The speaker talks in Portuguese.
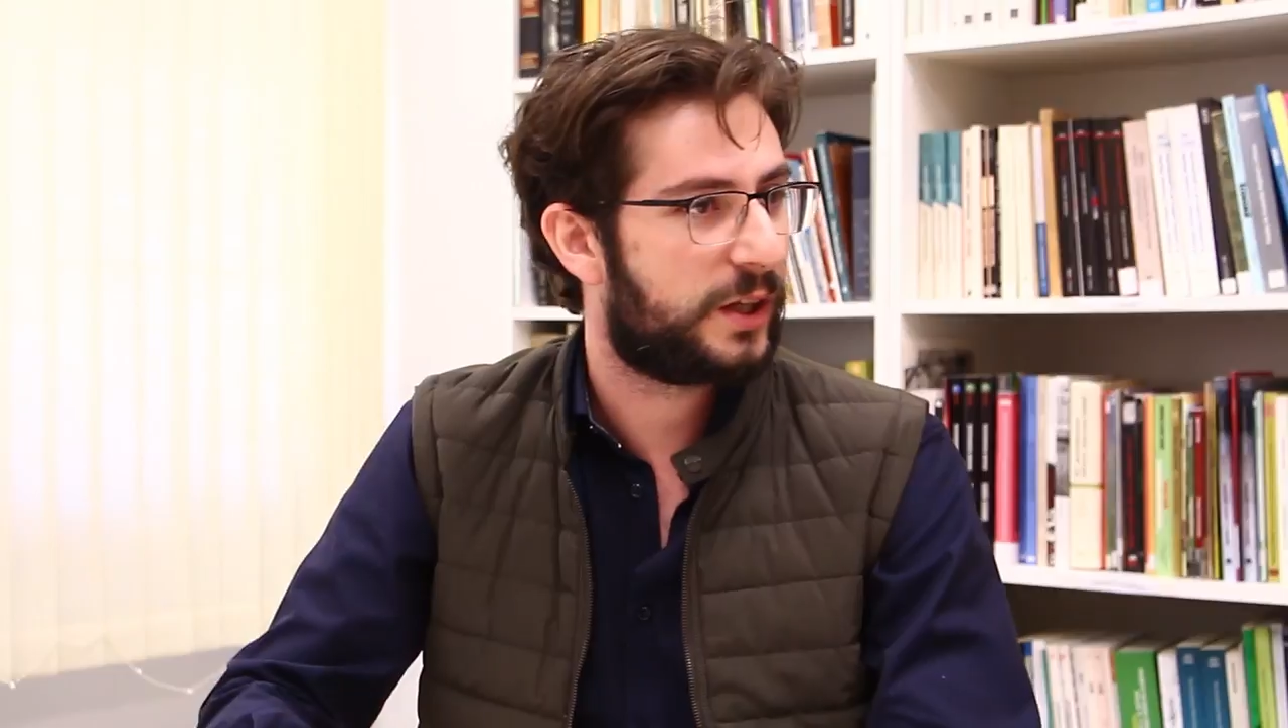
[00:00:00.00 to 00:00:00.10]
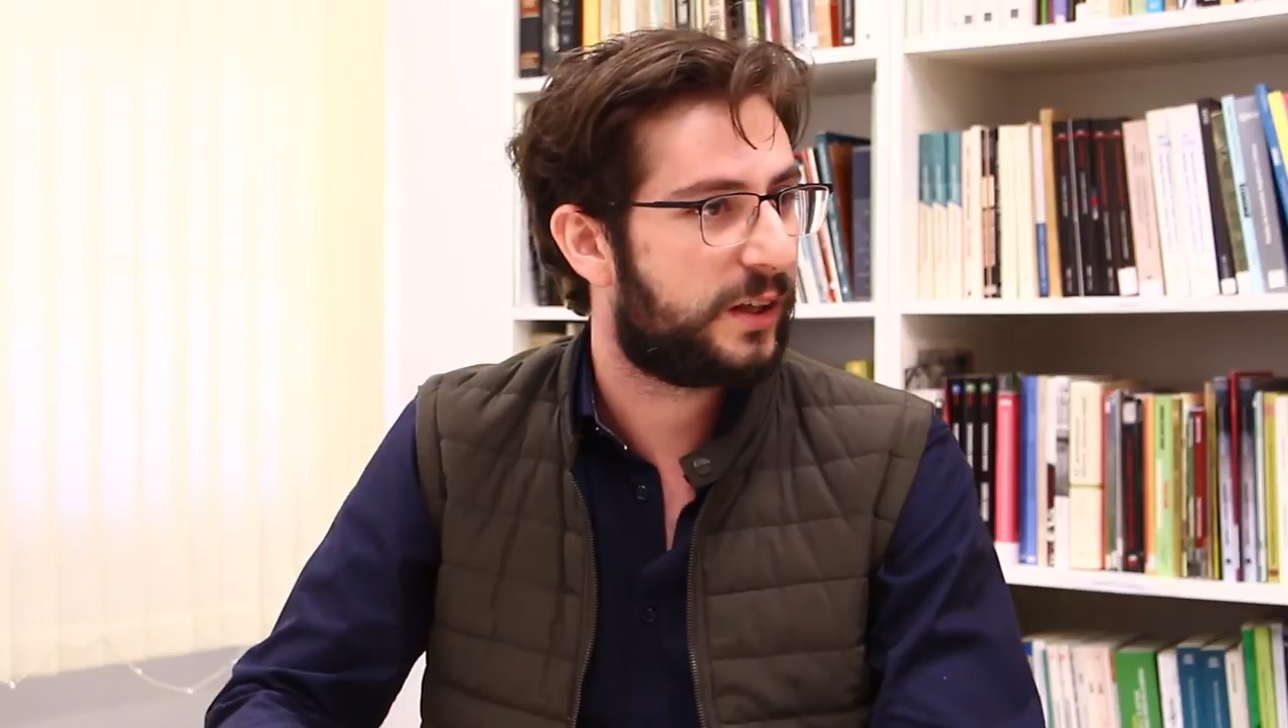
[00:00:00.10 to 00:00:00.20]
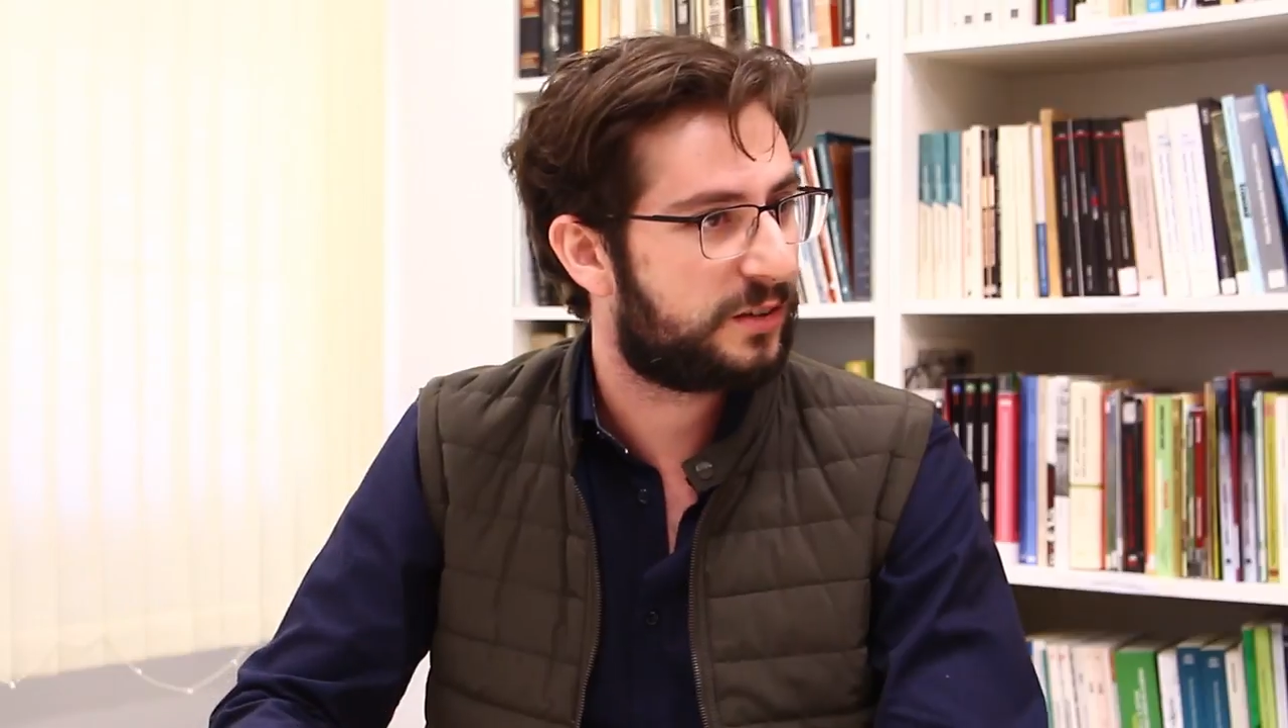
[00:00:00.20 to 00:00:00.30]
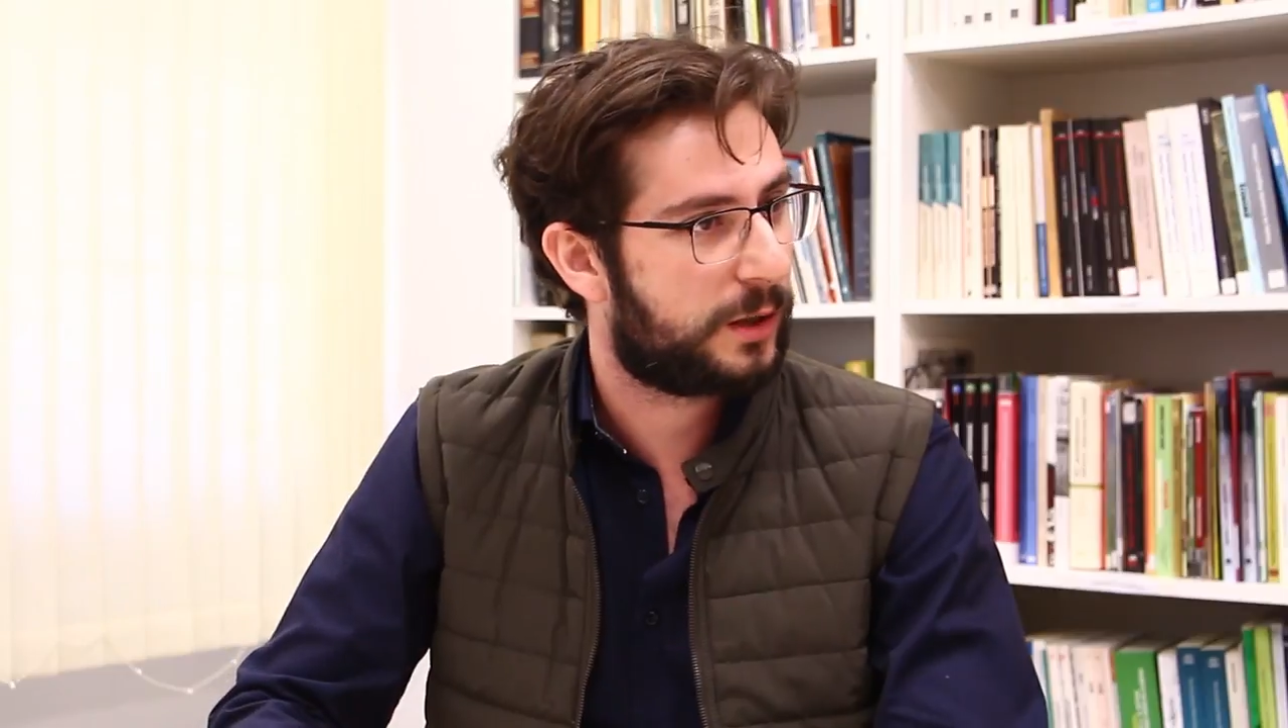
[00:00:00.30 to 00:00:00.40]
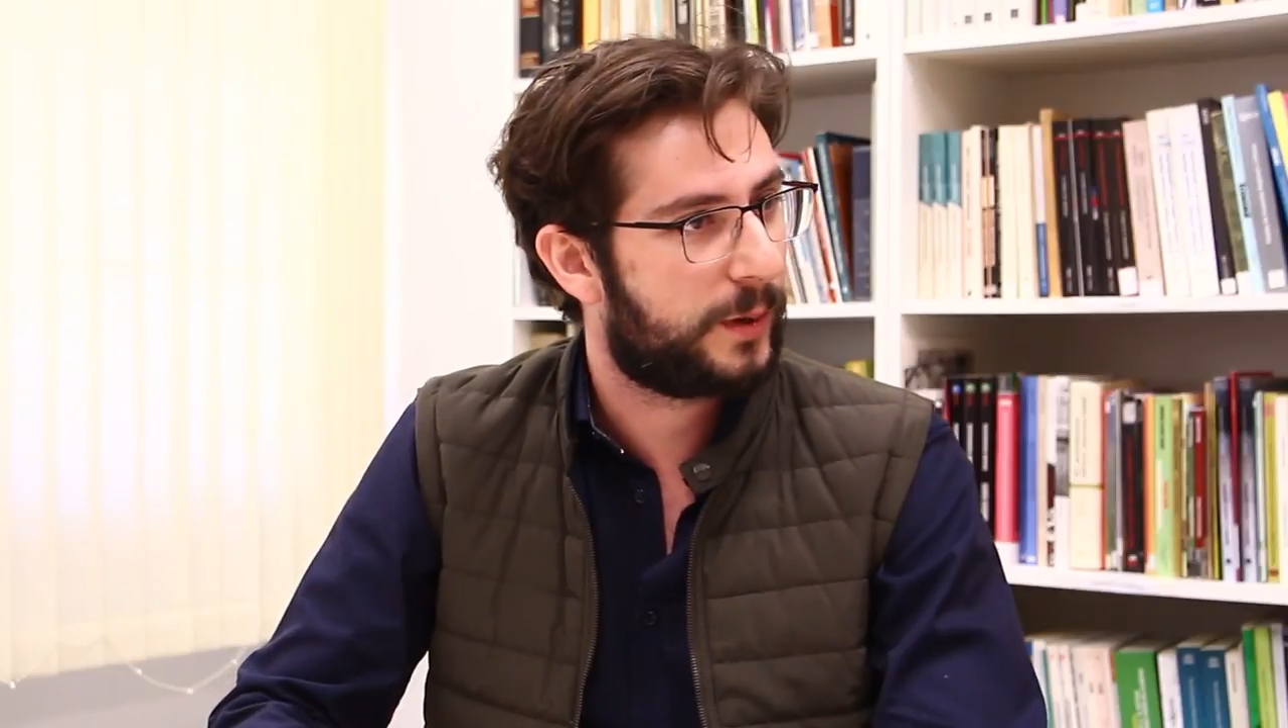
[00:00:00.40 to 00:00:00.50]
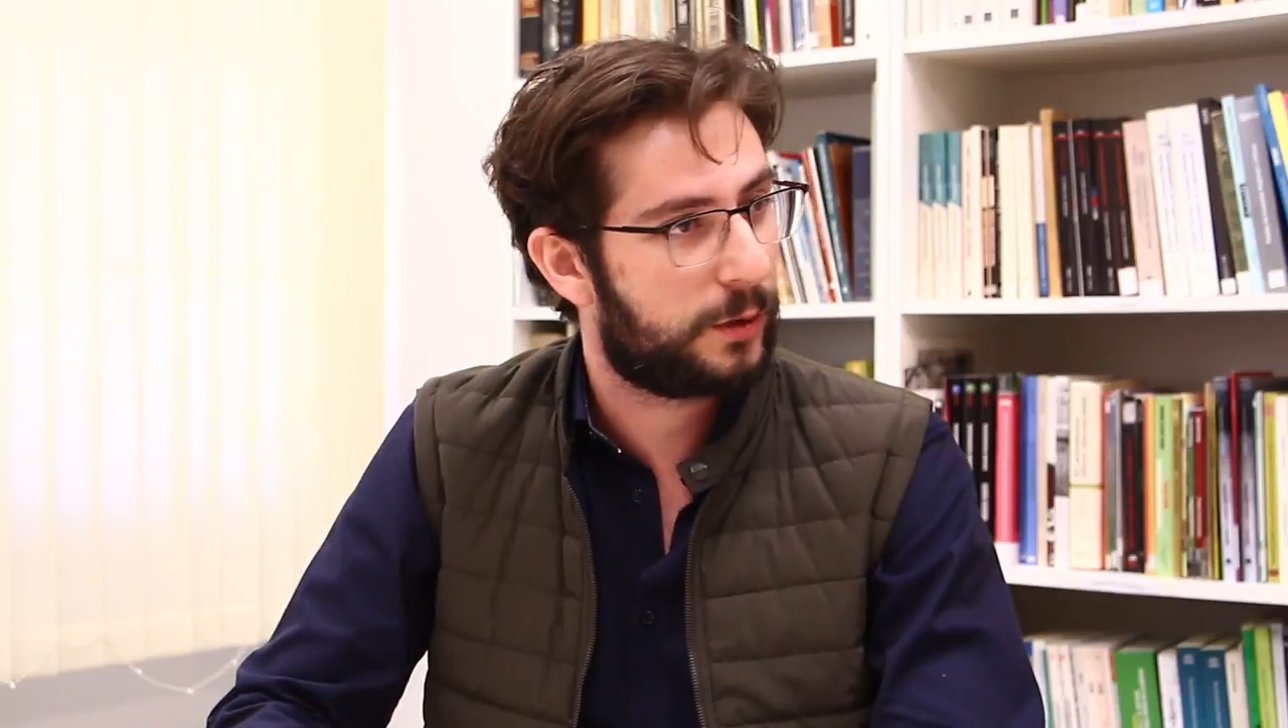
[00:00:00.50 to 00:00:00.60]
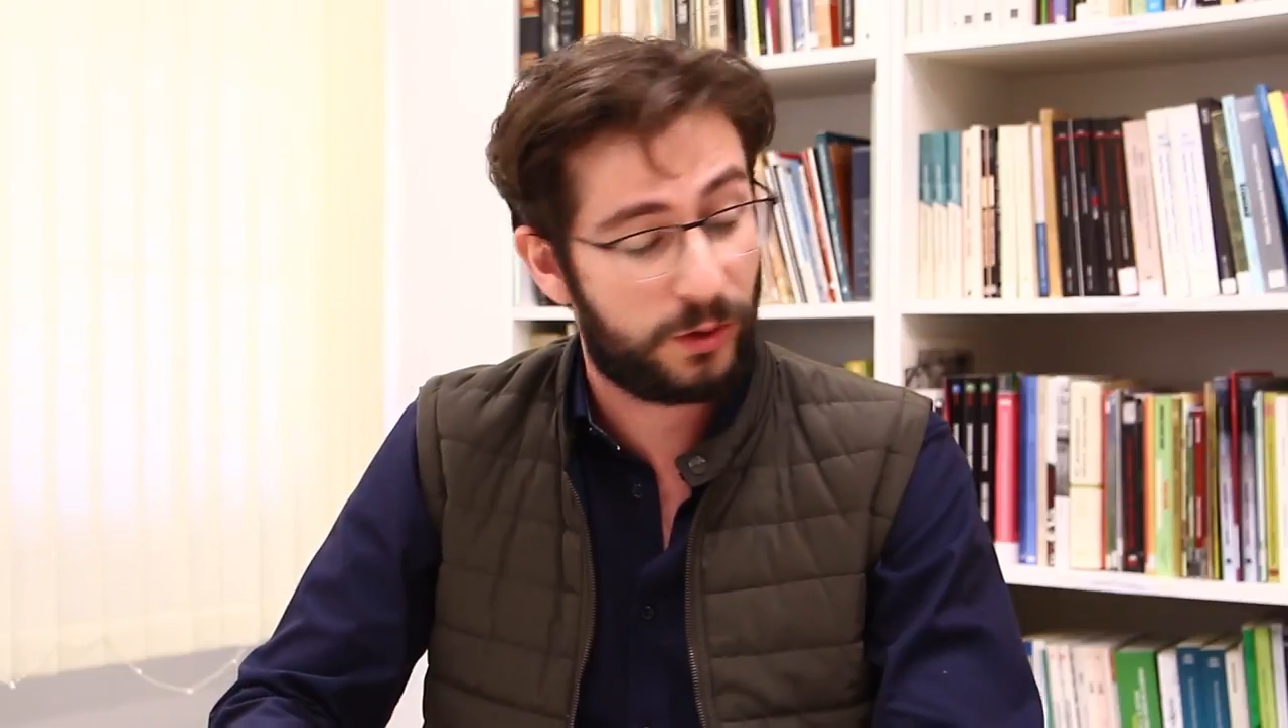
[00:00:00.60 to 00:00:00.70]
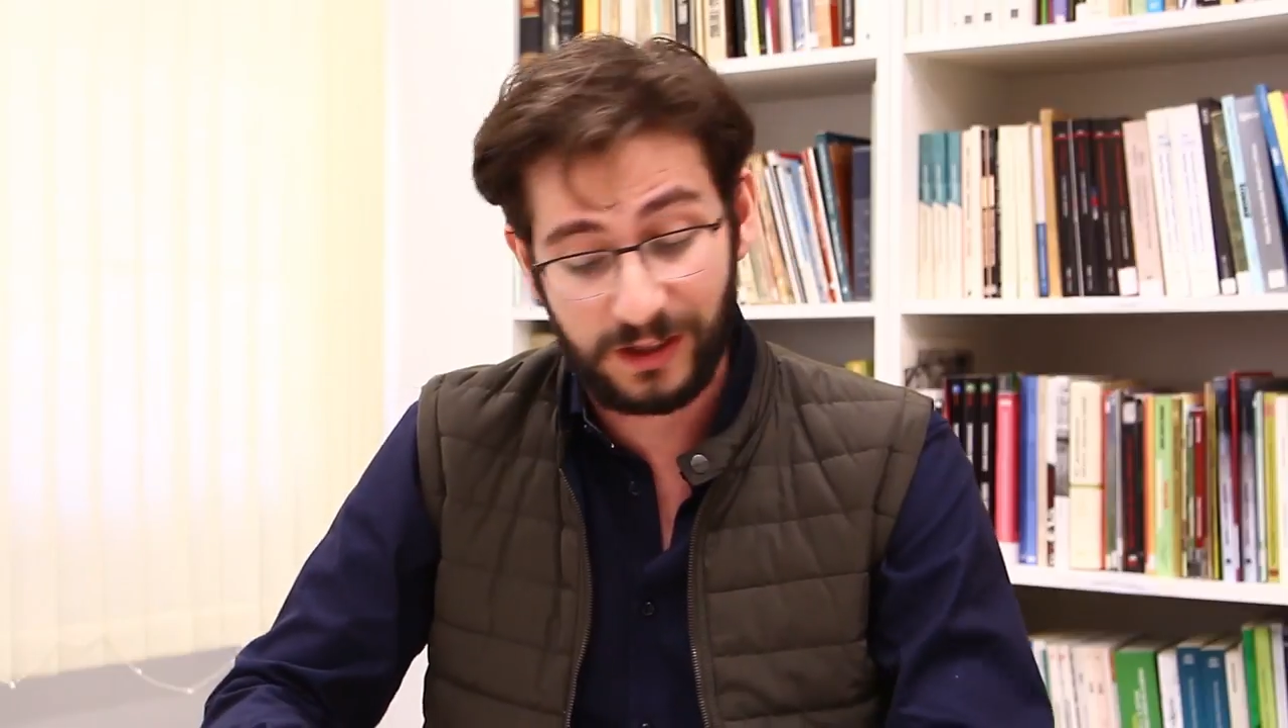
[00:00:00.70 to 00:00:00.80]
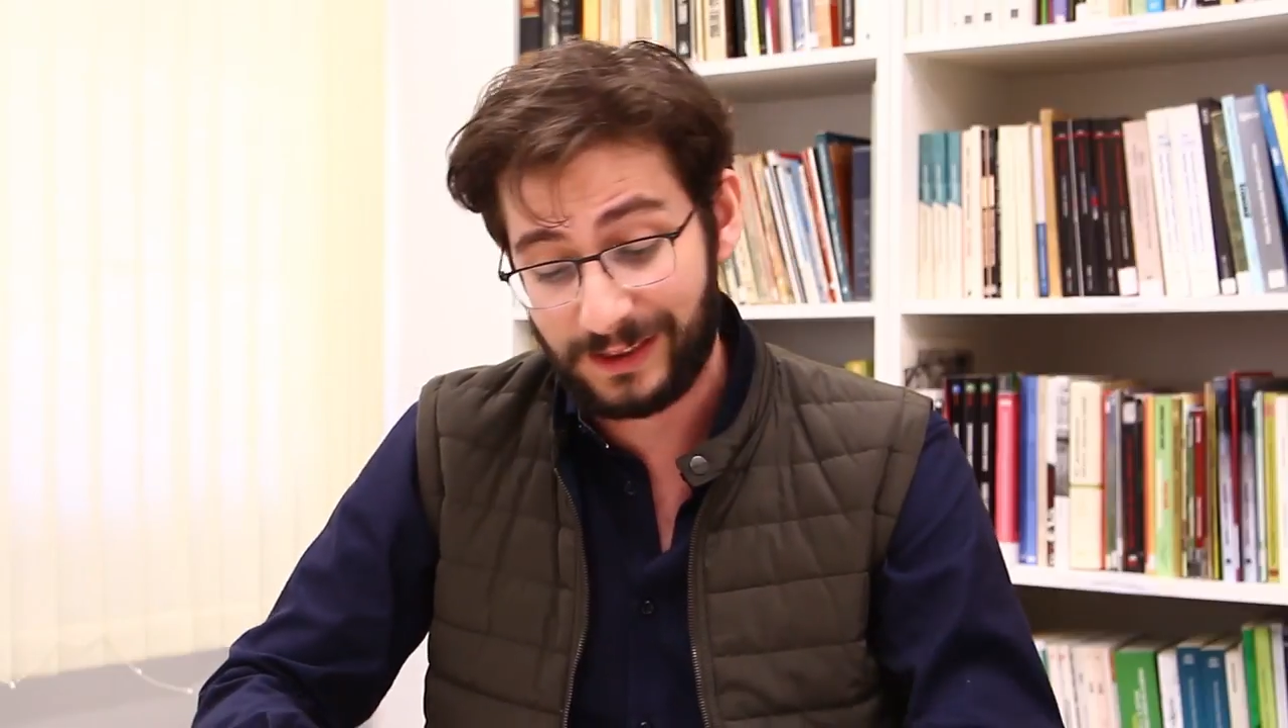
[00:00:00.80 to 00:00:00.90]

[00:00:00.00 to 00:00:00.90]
da classe trabalhadora que